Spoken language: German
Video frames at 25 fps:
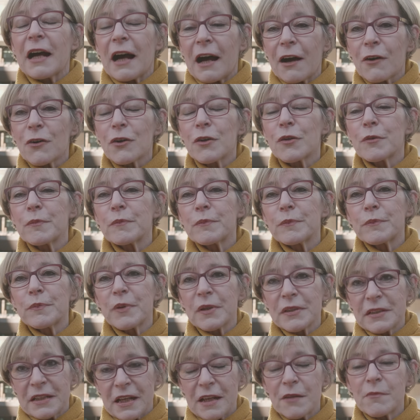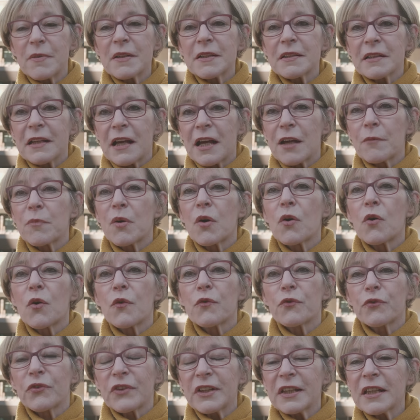auch Bordellbetreiber
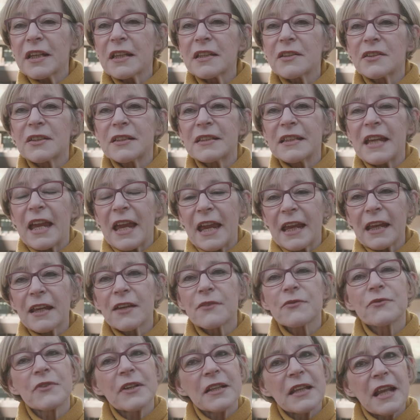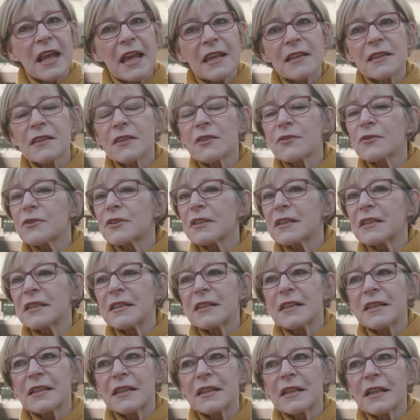hofiert, die enge Vernetzung,
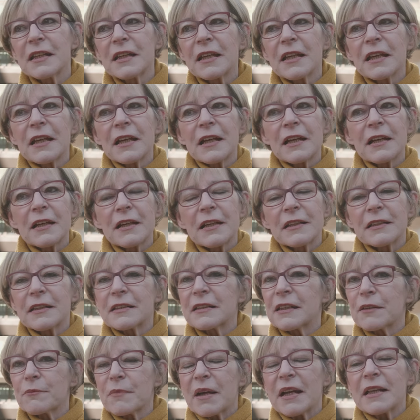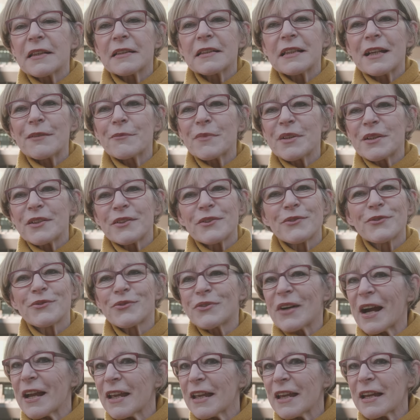die, äh, das gemeinsame
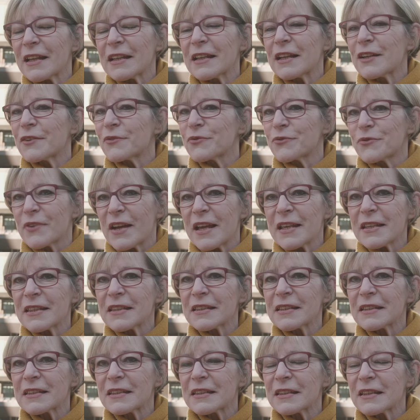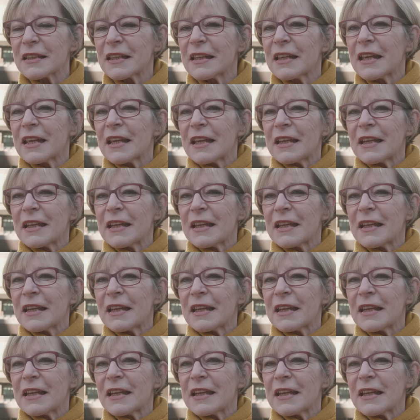Feiern auf Festen.